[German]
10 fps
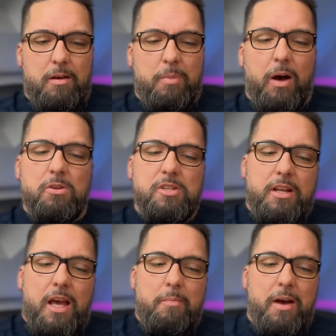Paulus
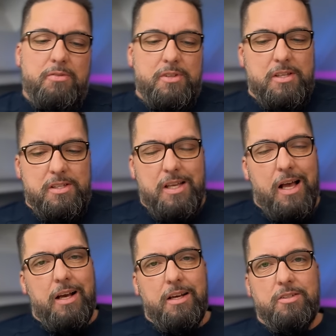hat einmal etwas
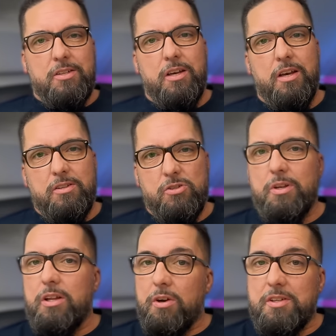gesagt zu
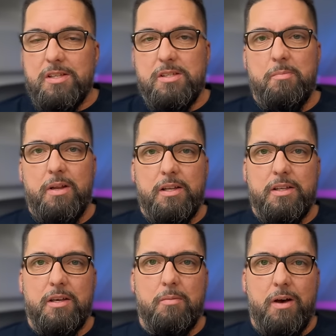der
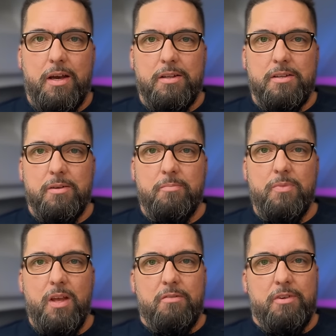neutestamentlichen Gemeinde,
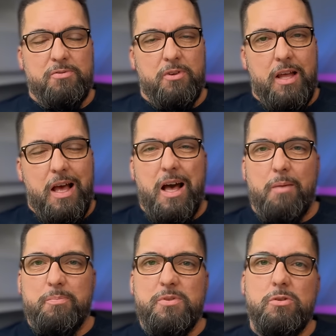was von
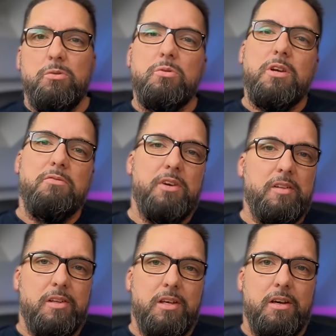absoluter
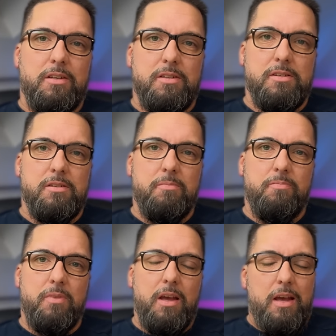Wichtigkeit ist.
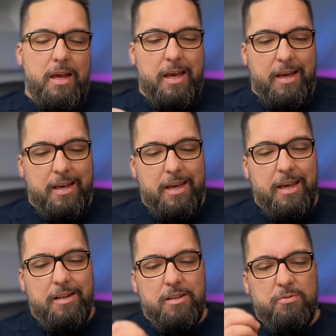Er
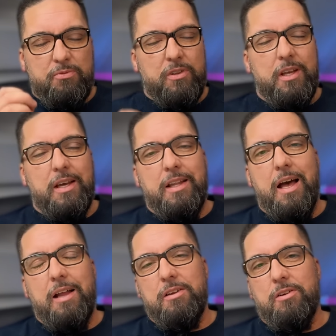redet von der Gnade